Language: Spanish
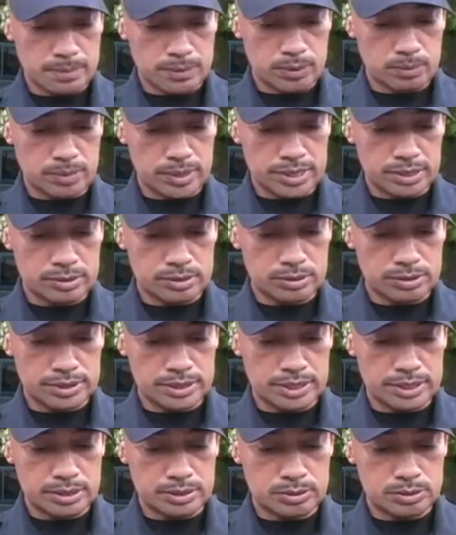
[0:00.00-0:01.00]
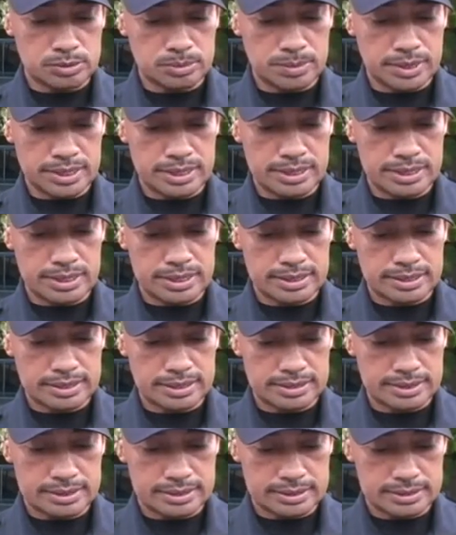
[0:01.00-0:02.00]
Marcos de Jesús Mejía
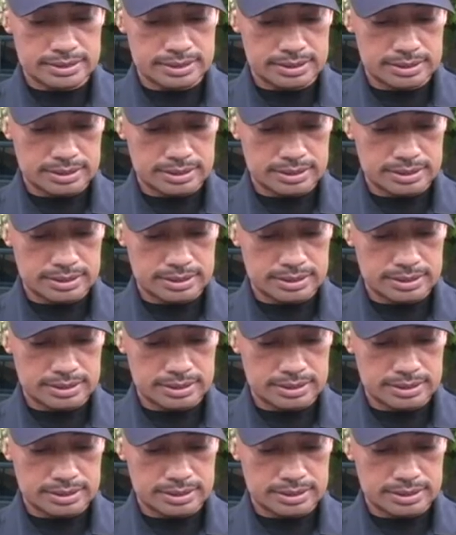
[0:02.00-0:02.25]
Hernández.